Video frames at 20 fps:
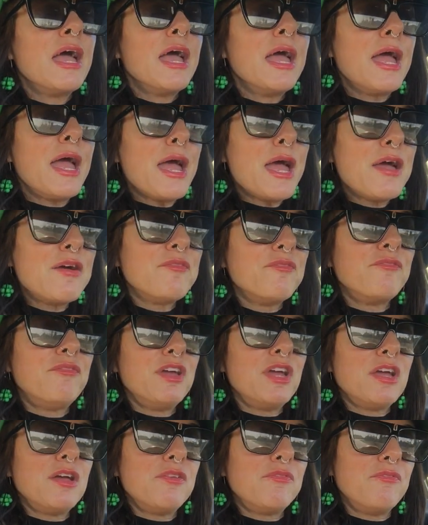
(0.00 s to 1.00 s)
e
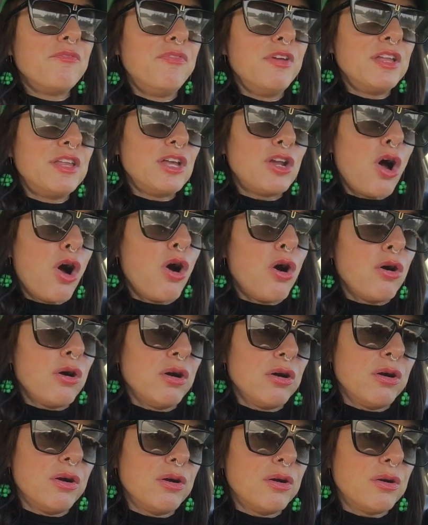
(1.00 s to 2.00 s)
vi, vi dirò
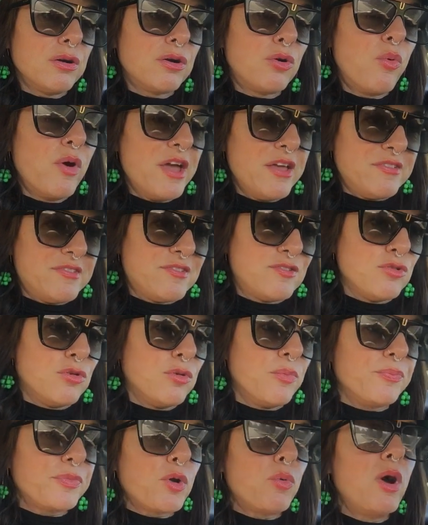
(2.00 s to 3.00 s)

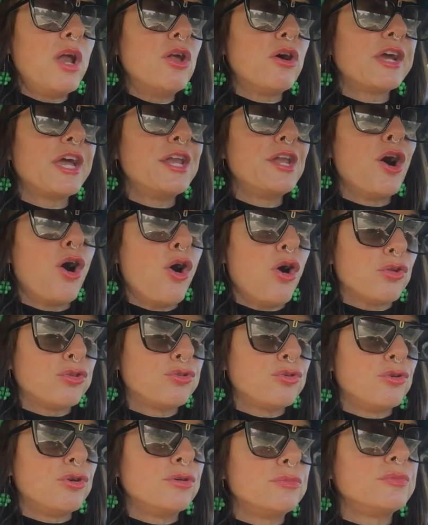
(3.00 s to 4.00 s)
questo, quello che
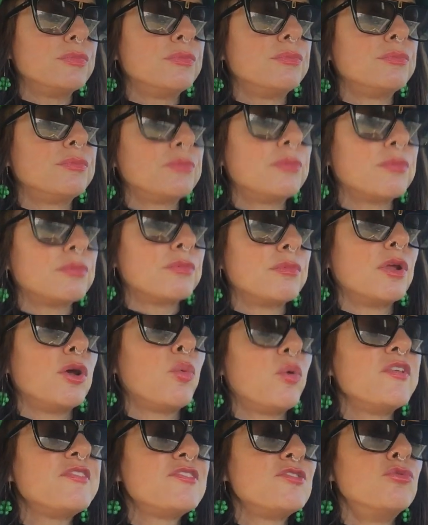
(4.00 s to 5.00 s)
noto mm, in
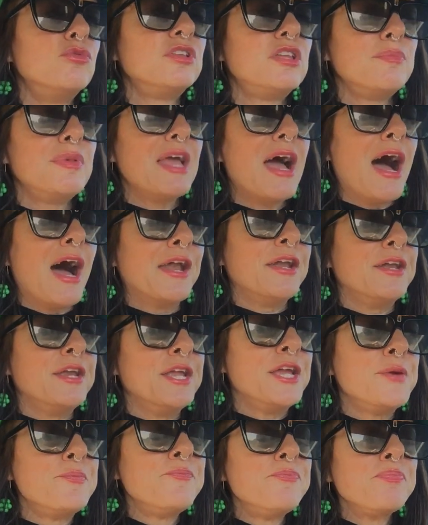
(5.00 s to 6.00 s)
questi ultimi
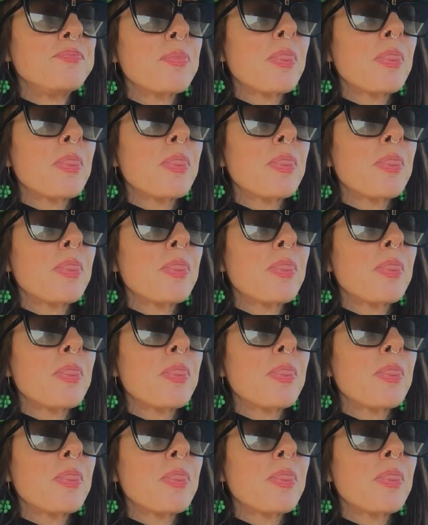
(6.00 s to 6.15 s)
anni